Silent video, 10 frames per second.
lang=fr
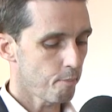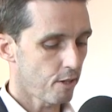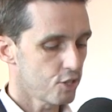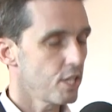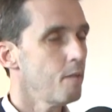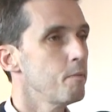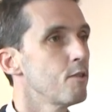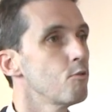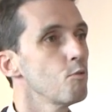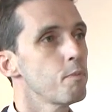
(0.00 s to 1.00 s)
projet, puis
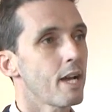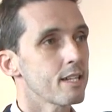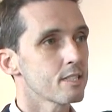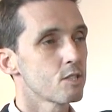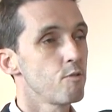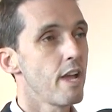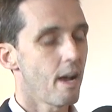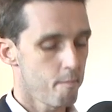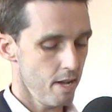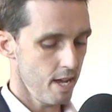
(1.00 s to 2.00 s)
tout
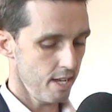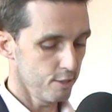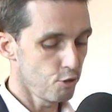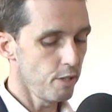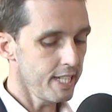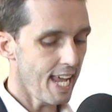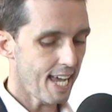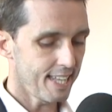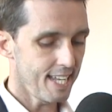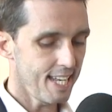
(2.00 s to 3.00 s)
particulièrement Julie
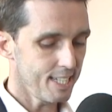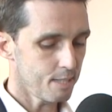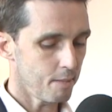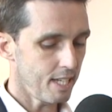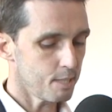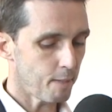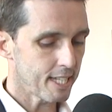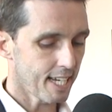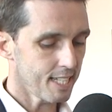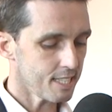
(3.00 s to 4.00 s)
Desharnais,
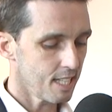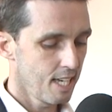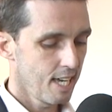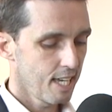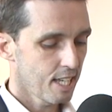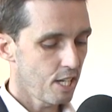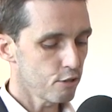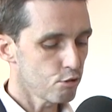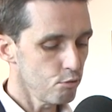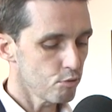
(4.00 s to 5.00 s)
inspectrice, qui a
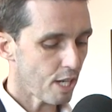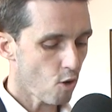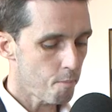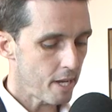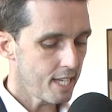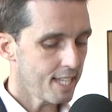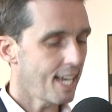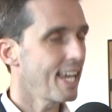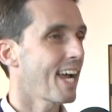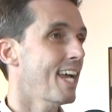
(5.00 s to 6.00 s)
su nous accompagner dans,
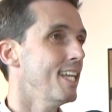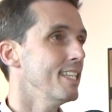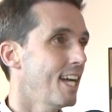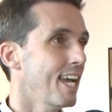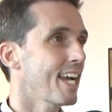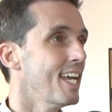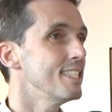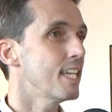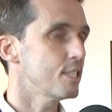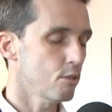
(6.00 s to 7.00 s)
la
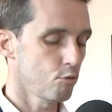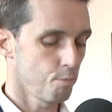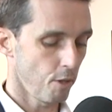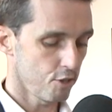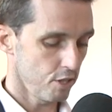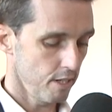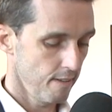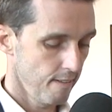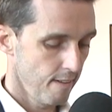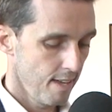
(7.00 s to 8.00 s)
réalisation du projet.
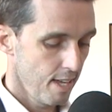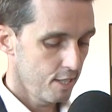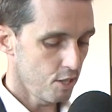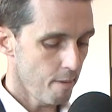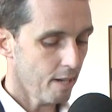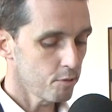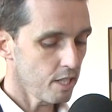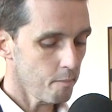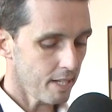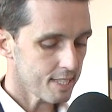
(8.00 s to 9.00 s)
J'aimerais aussi
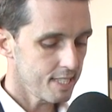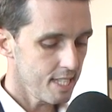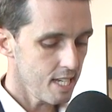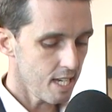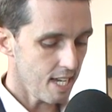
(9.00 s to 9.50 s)
remercier